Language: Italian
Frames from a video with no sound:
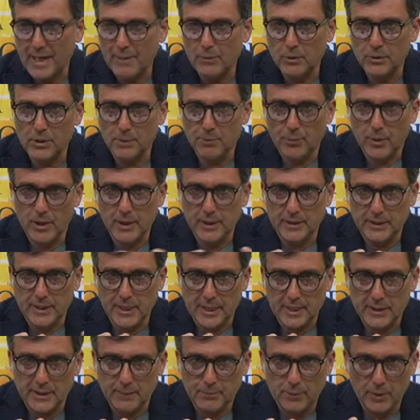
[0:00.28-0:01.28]
di
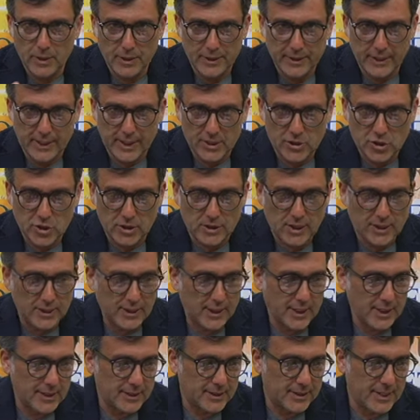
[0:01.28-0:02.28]
politica, di politica città di
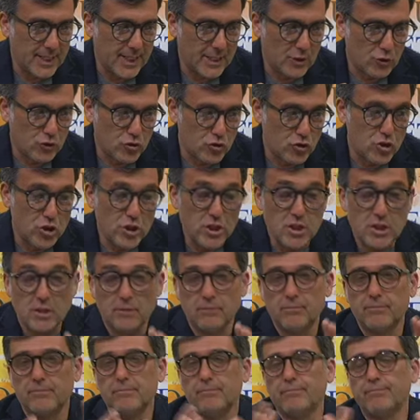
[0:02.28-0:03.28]
Castello,
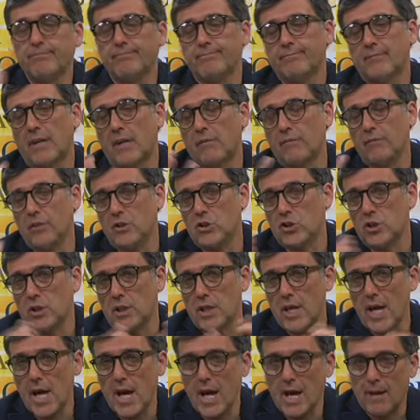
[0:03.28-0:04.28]
ci
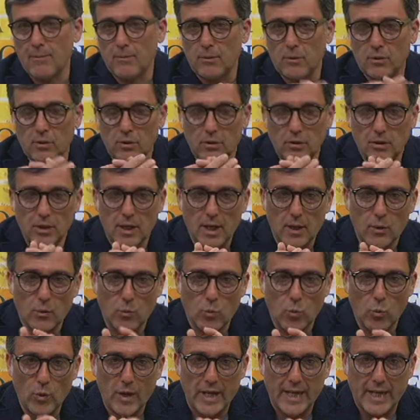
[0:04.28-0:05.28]
avviciniamo a
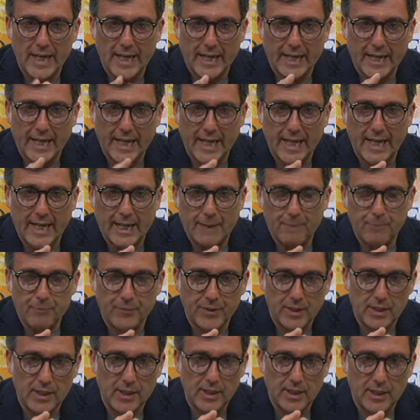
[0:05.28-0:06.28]
quella che
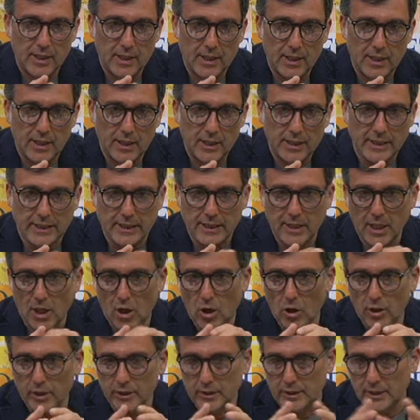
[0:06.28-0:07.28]
è eh, in
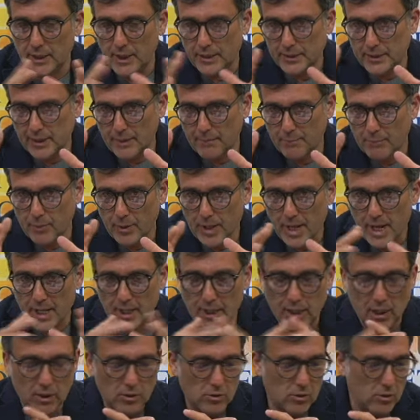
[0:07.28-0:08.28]
ordine
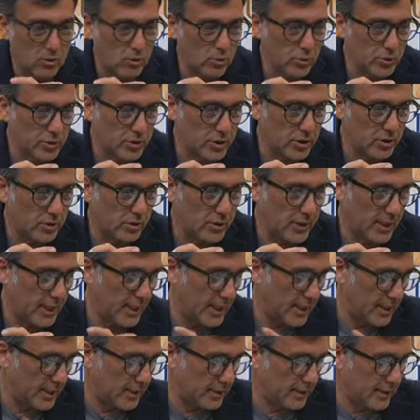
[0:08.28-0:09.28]
temporale la
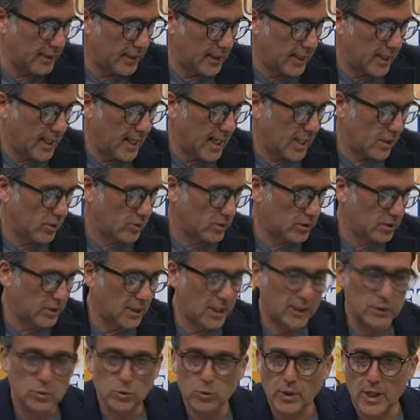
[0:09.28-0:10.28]
conclusione della
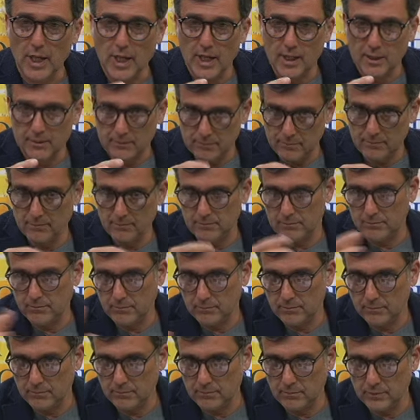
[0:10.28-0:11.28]
consigliatura
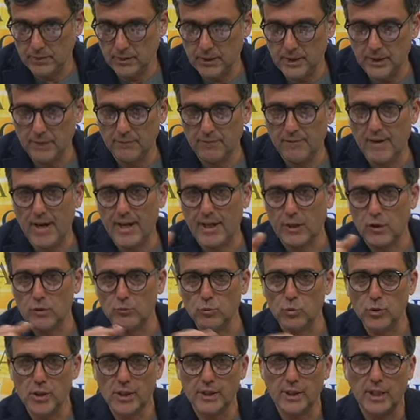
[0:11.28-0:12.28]
di vari
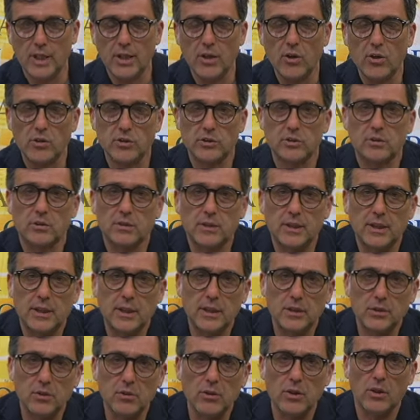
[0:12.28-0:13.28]
comuni del nostro
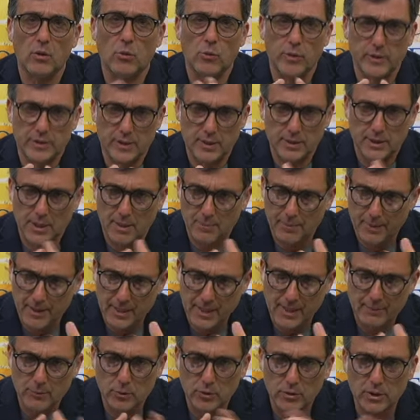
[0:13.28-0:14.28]
territorio, questa sera
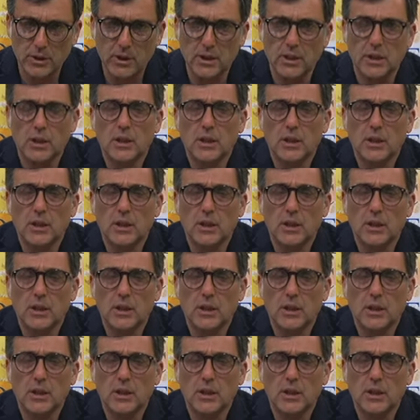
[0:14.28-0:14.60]
parliamo di